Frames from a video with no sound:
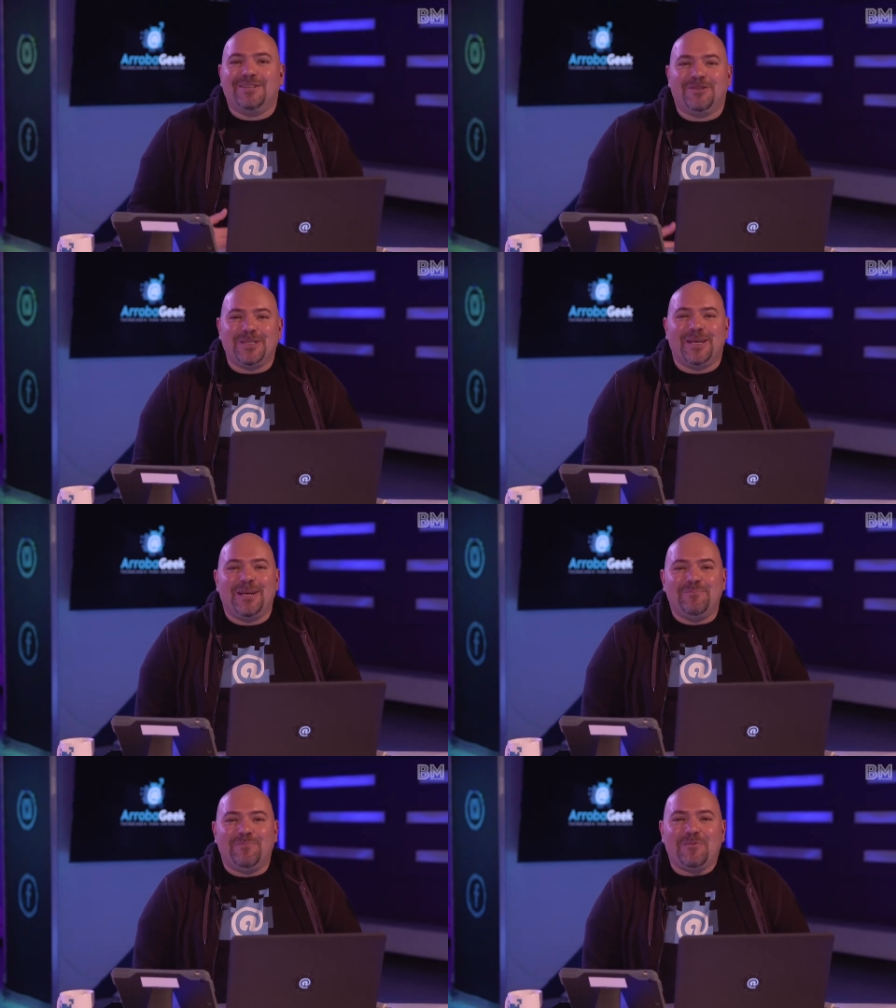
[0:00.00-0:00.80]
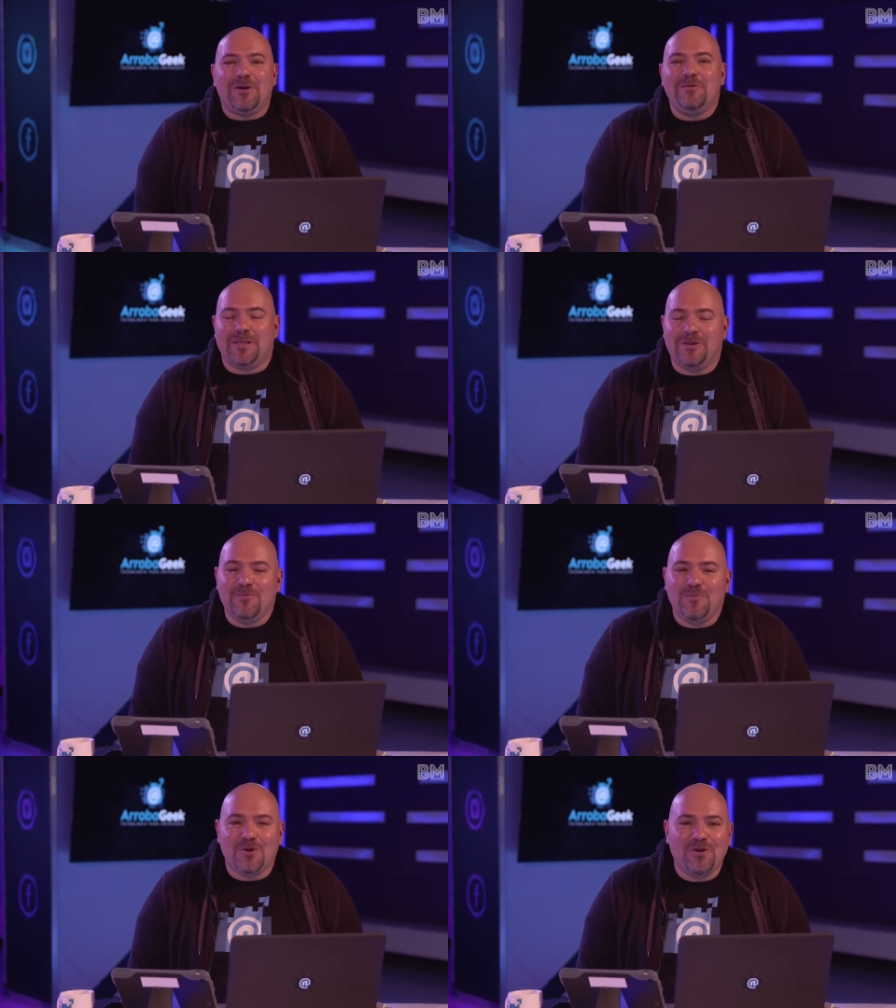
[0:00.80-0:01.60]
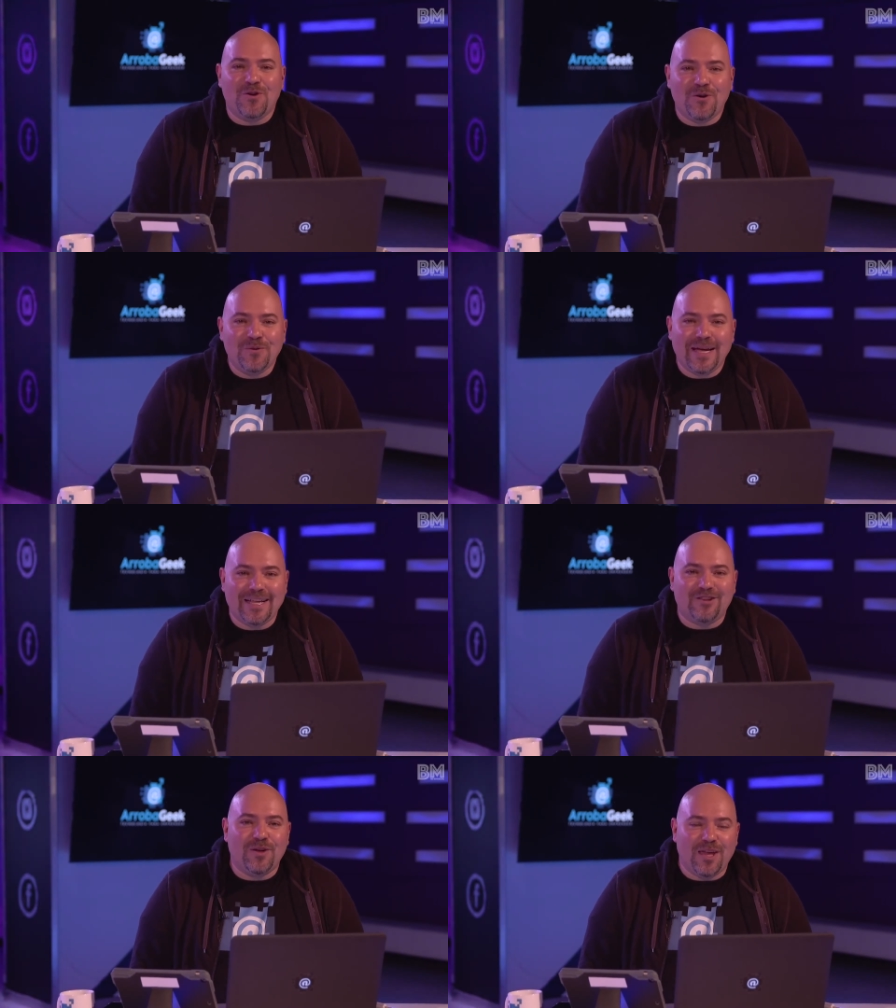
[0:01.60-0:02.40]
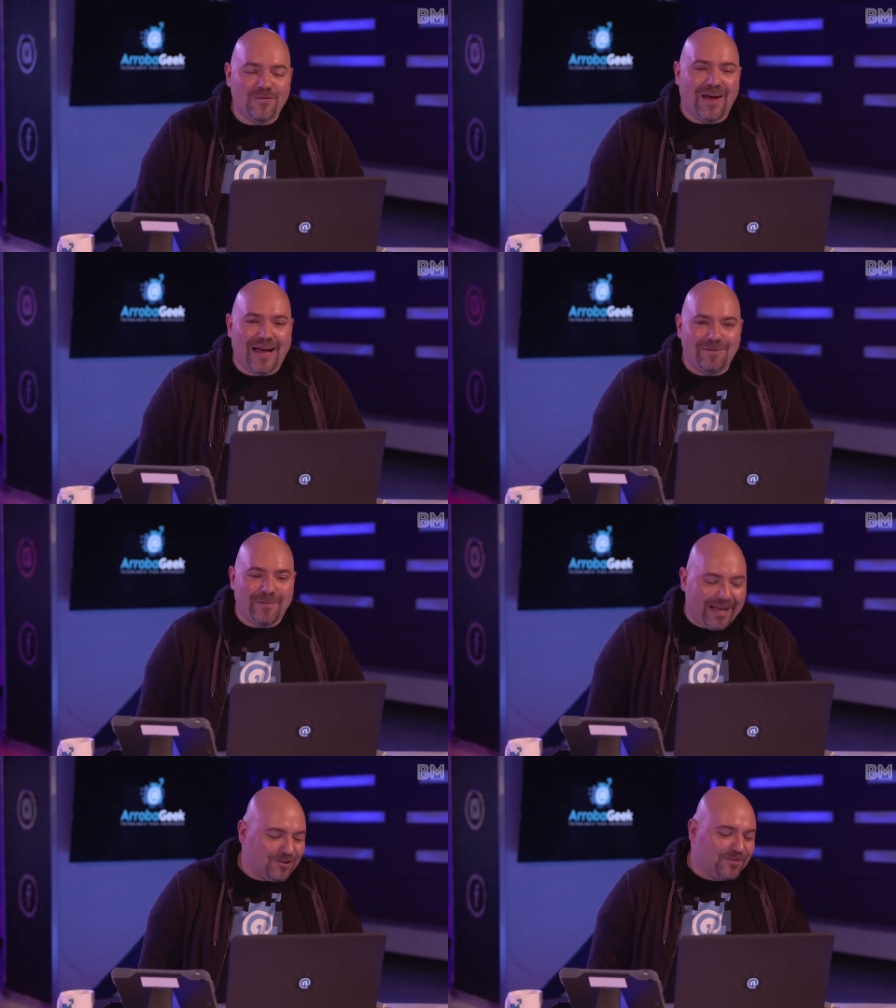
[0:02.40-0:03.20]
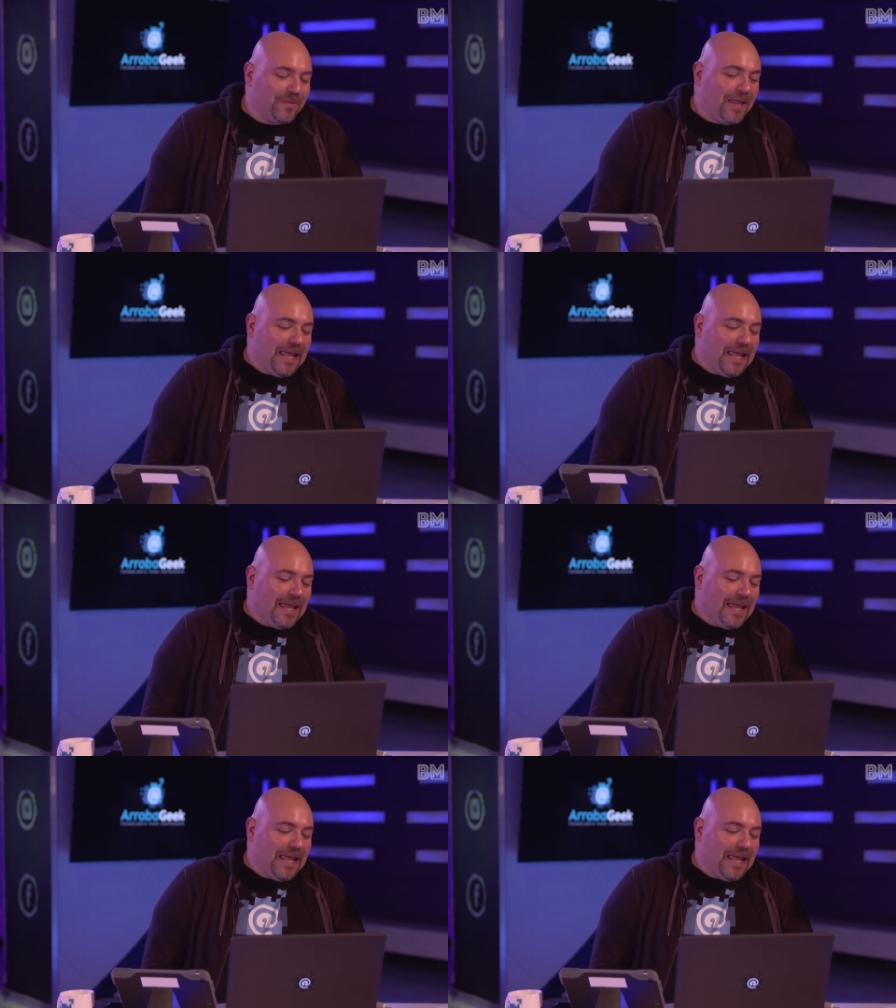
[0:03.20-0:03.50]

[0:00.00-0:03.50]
Entonces vamos a divertirnos un poco con estos GIFs animados.